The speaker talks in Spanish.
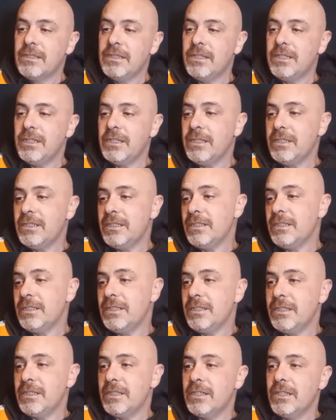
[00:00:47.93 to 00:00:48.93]

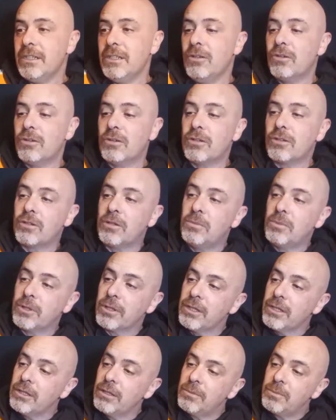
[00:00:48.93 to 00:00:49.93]
Y, y, luego, como os
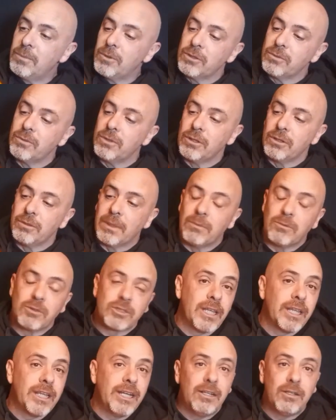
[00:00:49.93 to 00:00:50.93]
digo, pues bueno, vamos
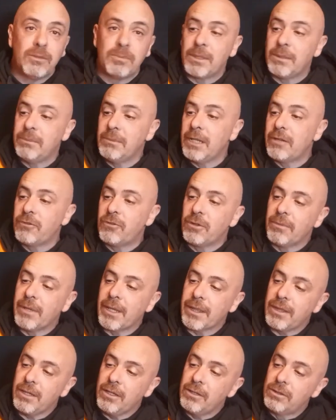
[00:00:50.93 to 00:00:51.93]
a darle la primera
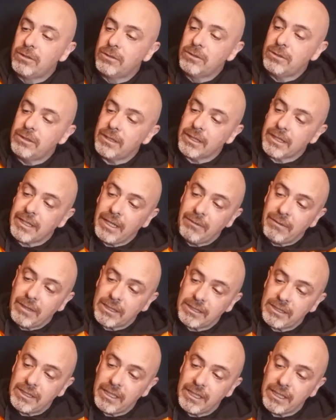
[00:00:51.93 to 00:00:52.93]
formación, que va a
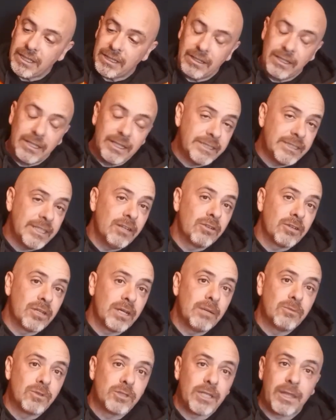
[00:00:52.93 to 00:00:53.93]
ser este lo que
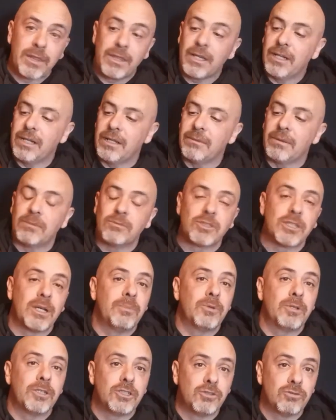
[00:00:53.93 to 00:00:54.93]
vamos a hacerle, le vamos a
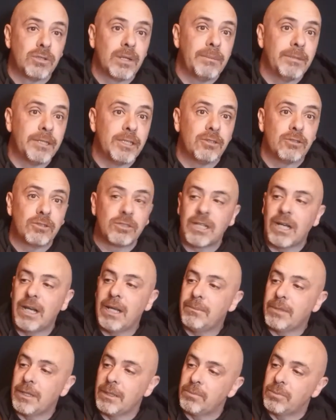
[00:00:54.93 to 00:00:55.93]
poner seguramente dos
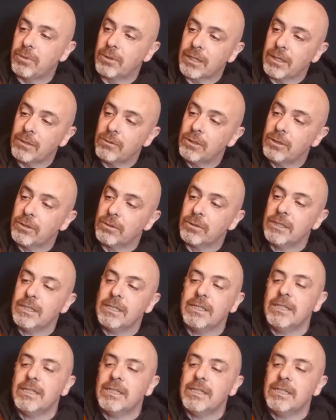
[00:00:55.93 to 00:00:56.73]
alambres, porque bueno,